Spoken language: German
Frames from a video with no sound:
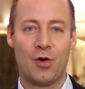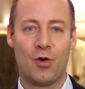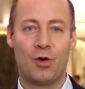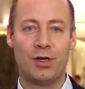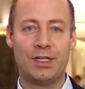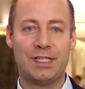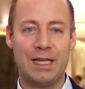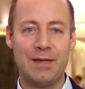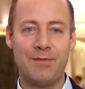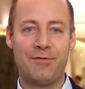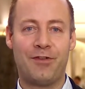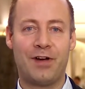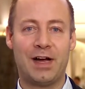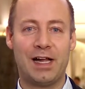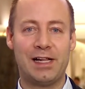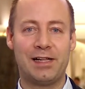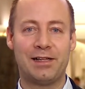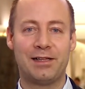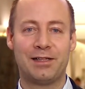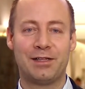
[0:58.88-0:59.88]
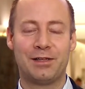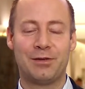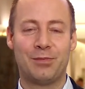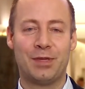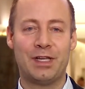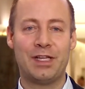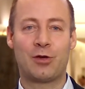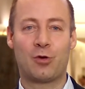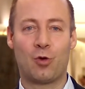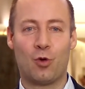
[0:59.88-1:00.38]
Und in dem Fall
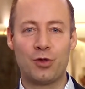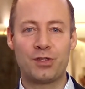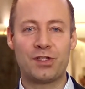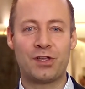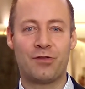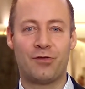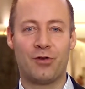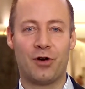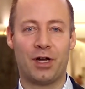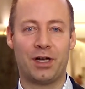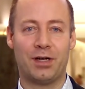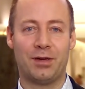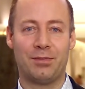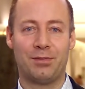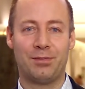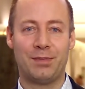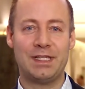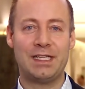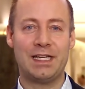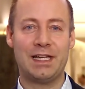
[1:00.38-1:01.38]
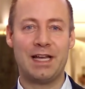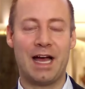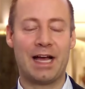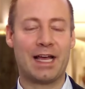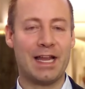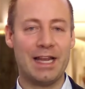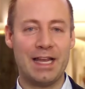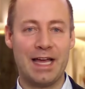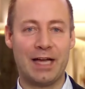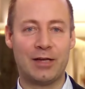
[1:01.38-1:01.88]
bin ich groß geworden mit
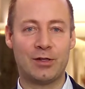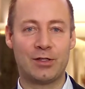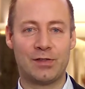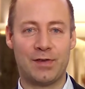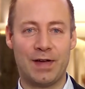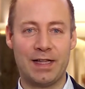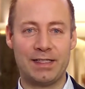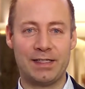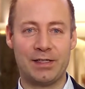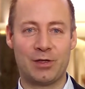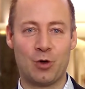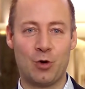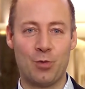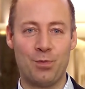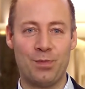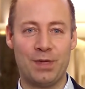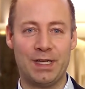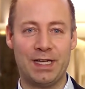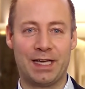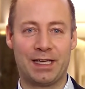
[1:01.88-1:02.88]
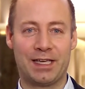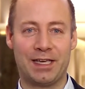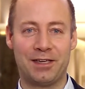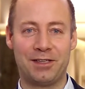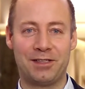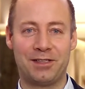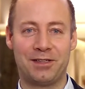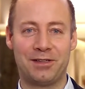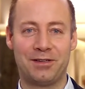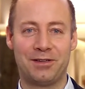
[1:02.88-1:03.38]
Agenda 21-Gruppen in der
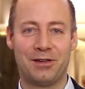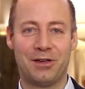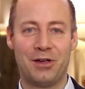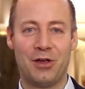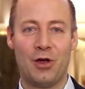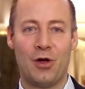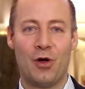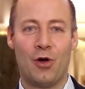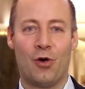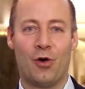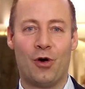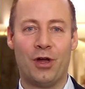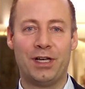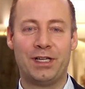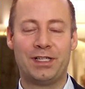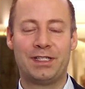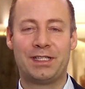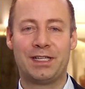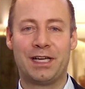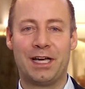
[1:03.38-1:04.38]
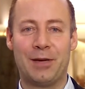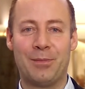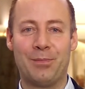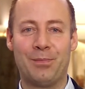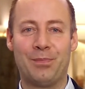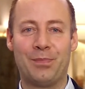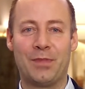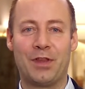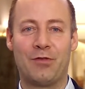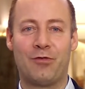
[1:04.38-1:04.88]
Kirche und
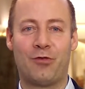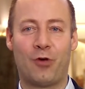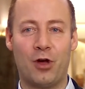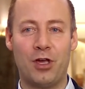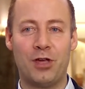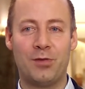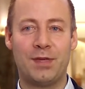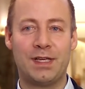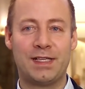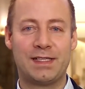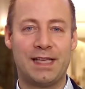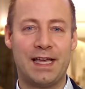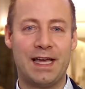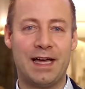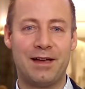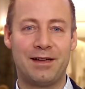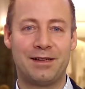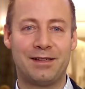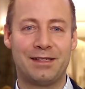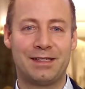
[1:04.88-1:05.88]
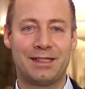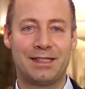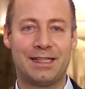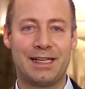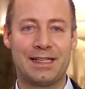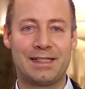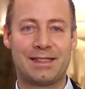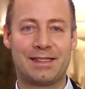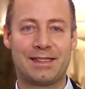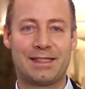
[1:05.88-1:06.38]
ähm, freue mich sehr,
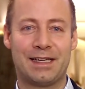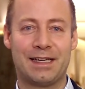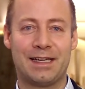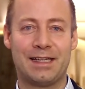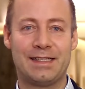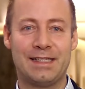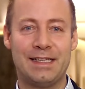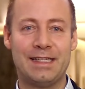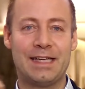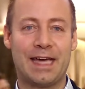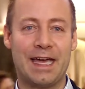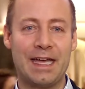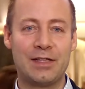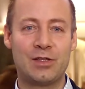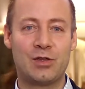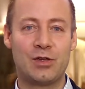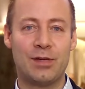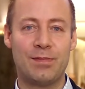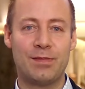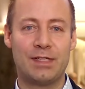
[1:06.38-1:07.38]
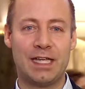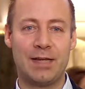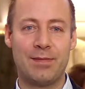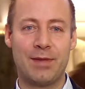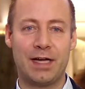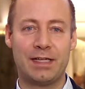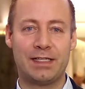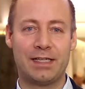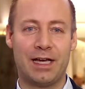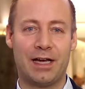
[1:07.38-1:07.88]
dass äh, Sie direkt zu dem
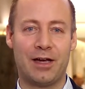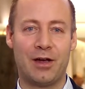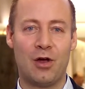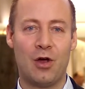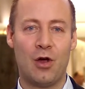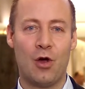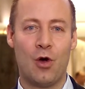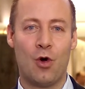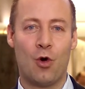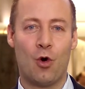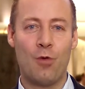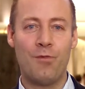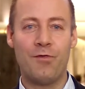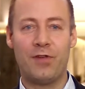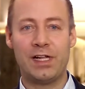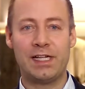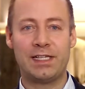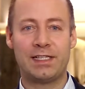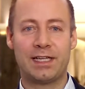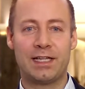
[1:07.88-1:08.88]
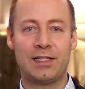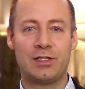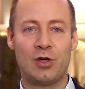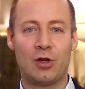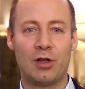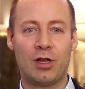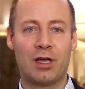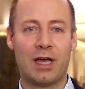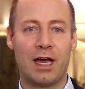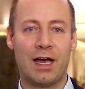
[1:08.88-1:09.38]
Thema der
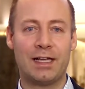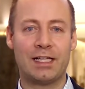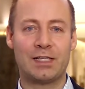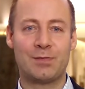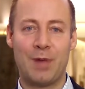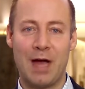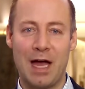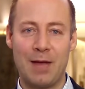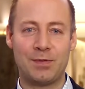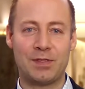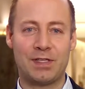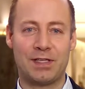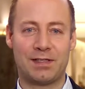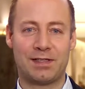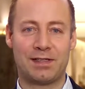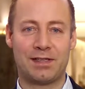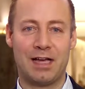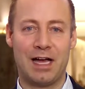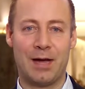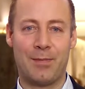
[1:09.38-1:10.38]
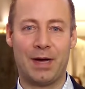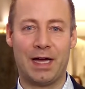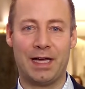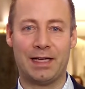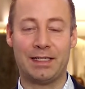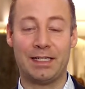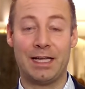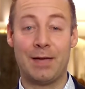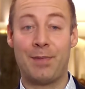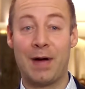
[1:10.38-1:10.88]
Umweltenzyklika des Papstes
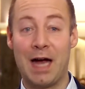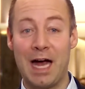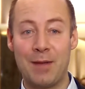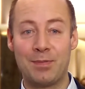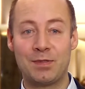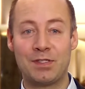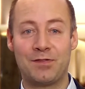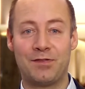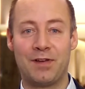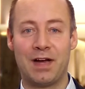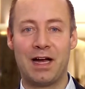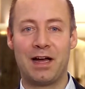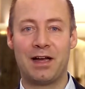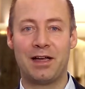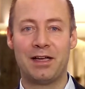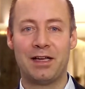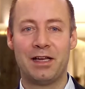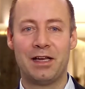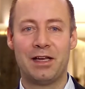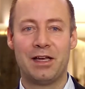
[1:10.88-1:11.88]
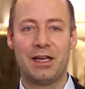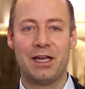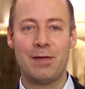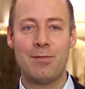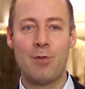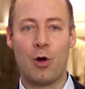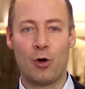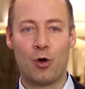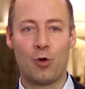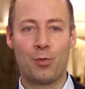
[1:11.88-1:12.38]
arbeiten. Der Papst war
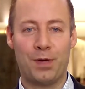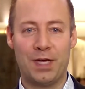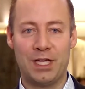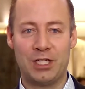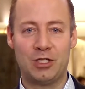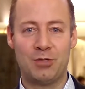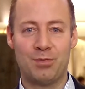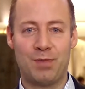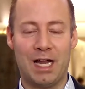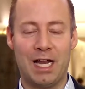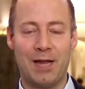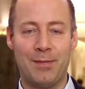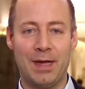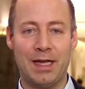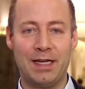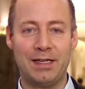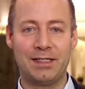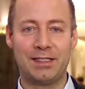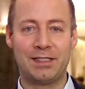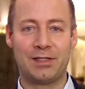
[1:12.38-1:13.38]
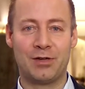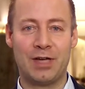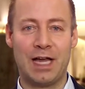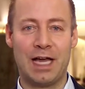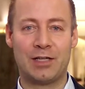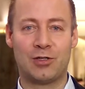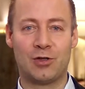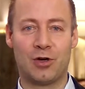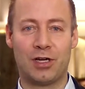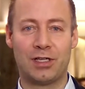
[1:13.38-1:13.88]
im Europäischen Parlament und
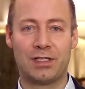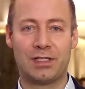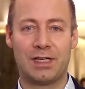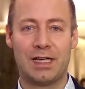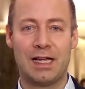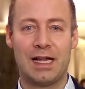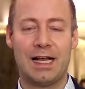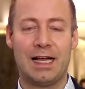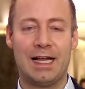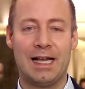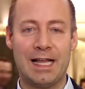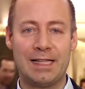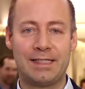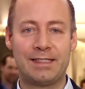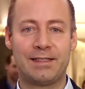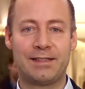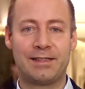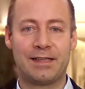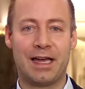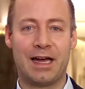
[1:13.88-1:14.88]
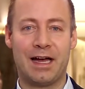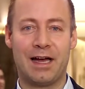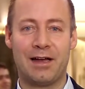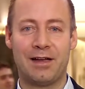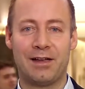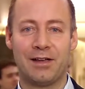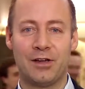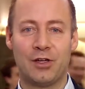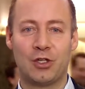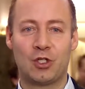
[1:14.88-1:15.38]
hat dort letztes Jahr
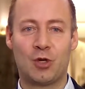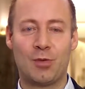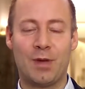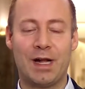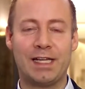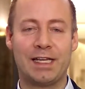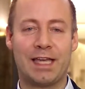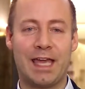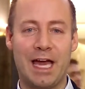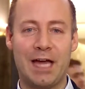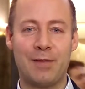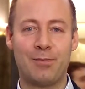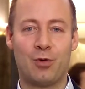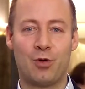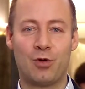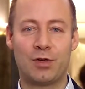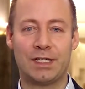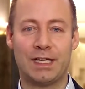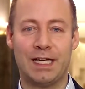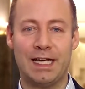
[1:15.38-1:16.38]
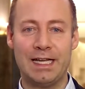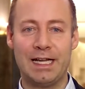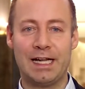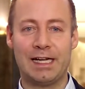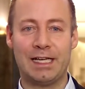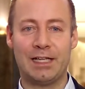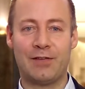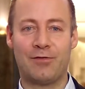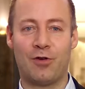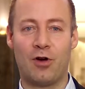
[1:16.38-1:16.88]
schon mal die Kernpunkte
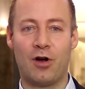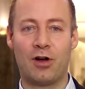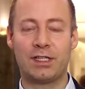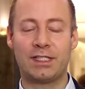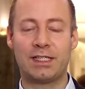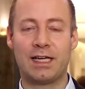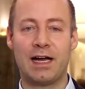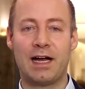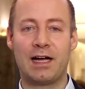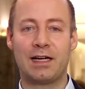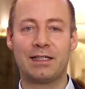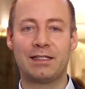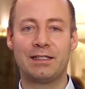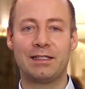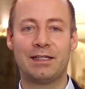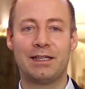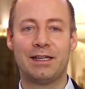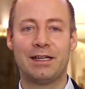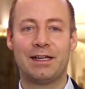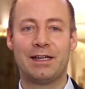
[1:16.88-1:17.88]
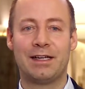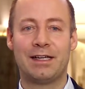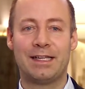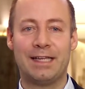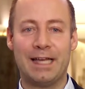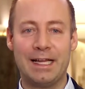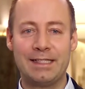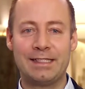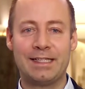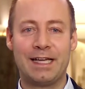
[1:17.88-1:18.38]
inhaltlich vorgetragen.
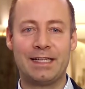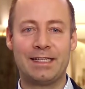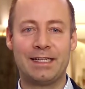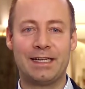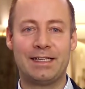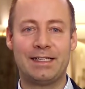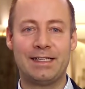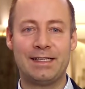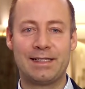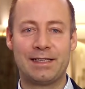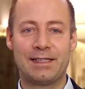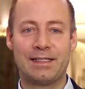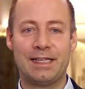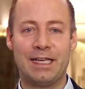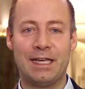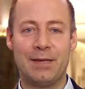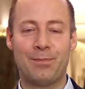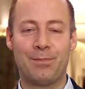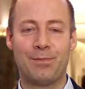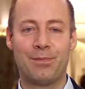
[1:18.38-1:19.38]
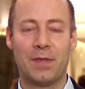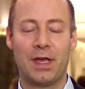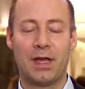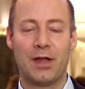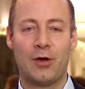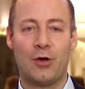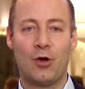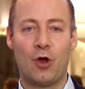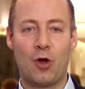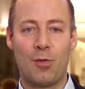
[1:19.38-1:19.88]
Jetzt hat er diese Themen
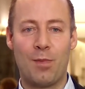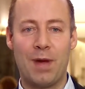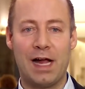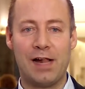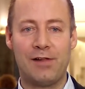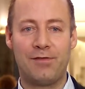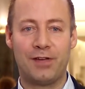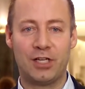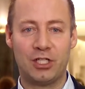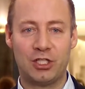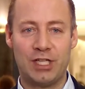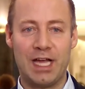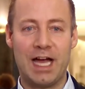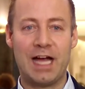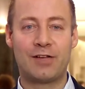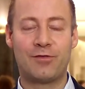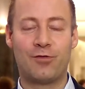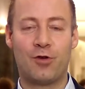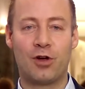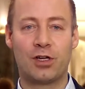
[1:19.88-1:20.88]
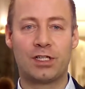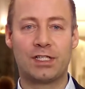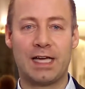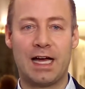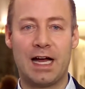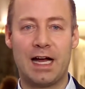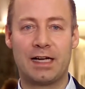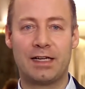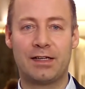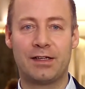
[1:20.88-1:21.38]
noch mal verstärkt
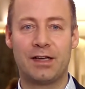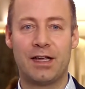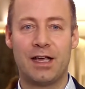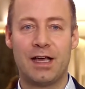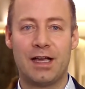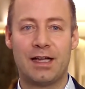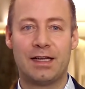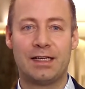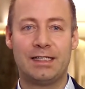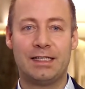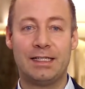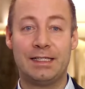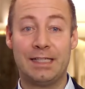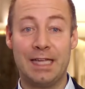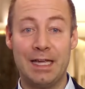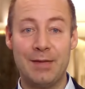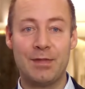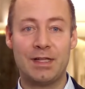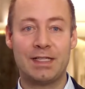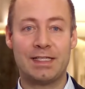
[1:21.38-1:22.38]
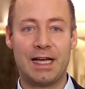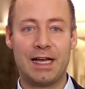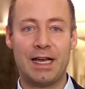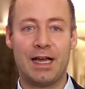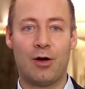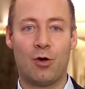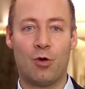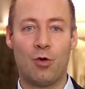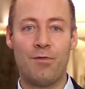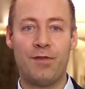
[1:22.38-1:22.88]
vorgetragen, die Themen
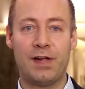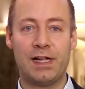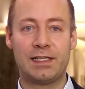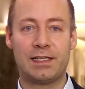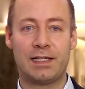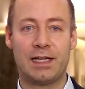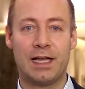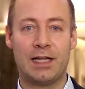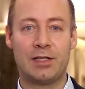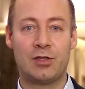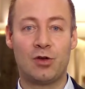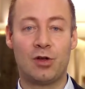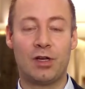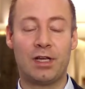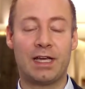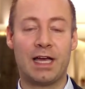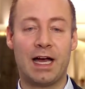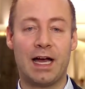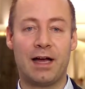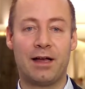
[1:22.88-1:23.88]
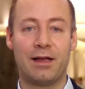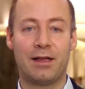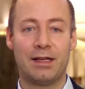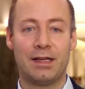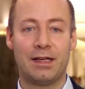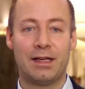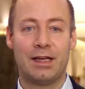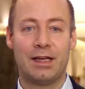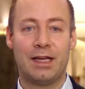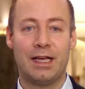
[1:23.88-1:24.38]
seiner Umweltenzyklika
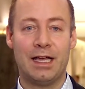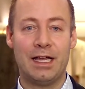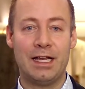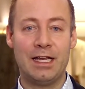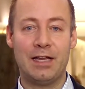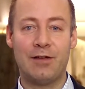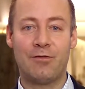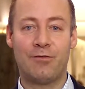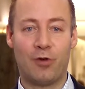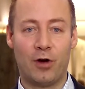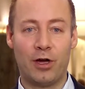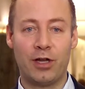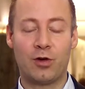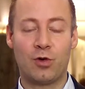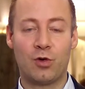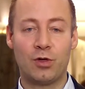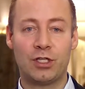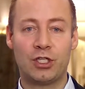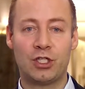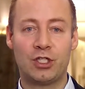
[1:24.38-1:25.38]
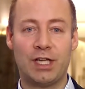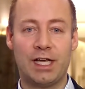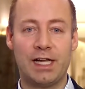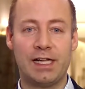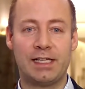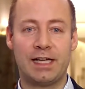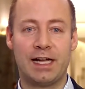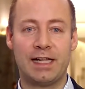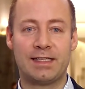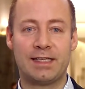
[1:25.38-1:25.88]
in den Vordergrund
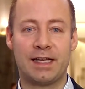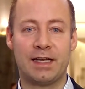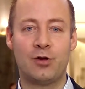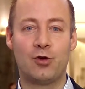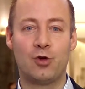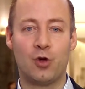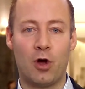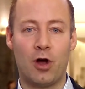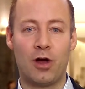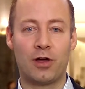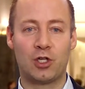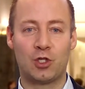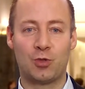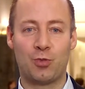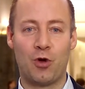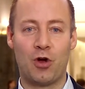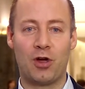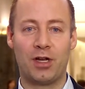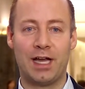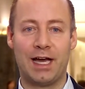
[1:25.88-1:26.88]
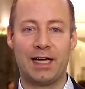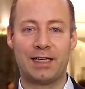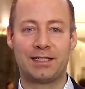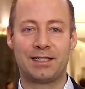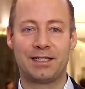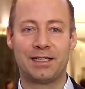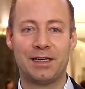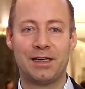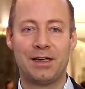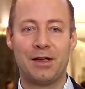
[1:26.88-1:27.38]
gestellt, als er in New York gesprochen
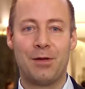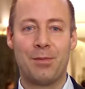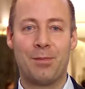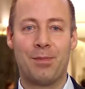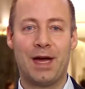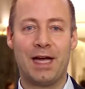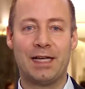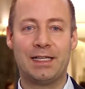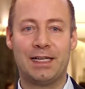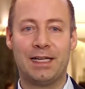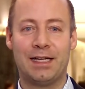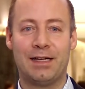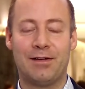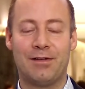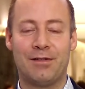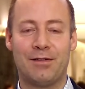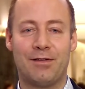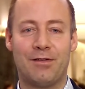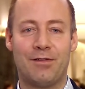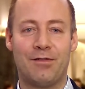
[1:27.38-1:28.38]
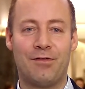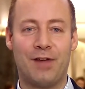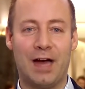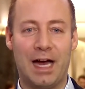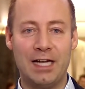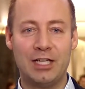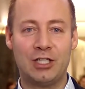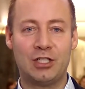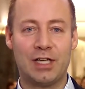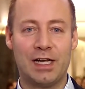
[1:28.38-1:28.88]
hat bei den
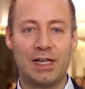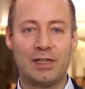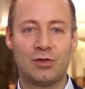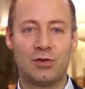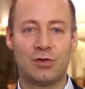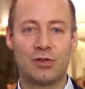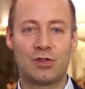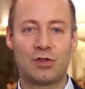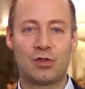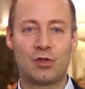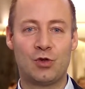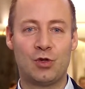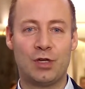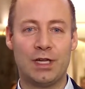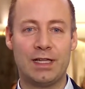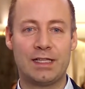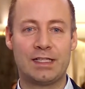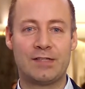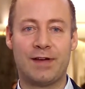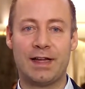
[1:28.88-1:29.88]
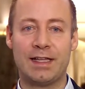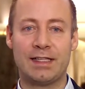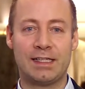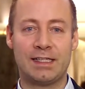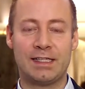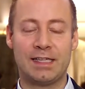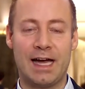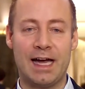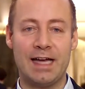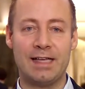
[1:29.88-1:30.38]
Veranstaltungen zu den
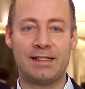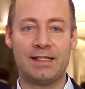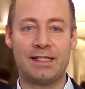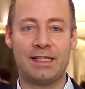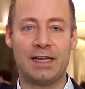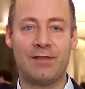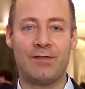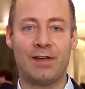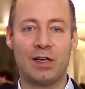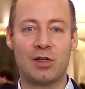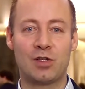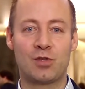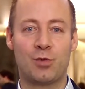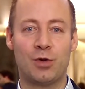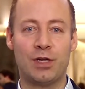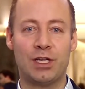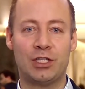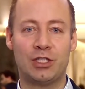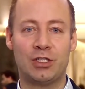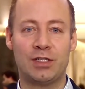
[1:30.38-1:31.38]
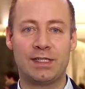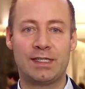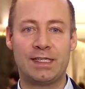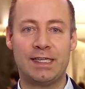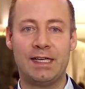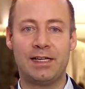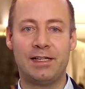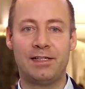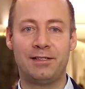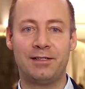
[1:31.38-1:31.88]
2030 entwicklungspolitischen
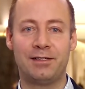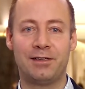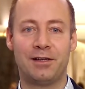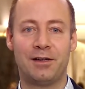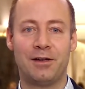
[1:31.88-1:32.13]
Zielen.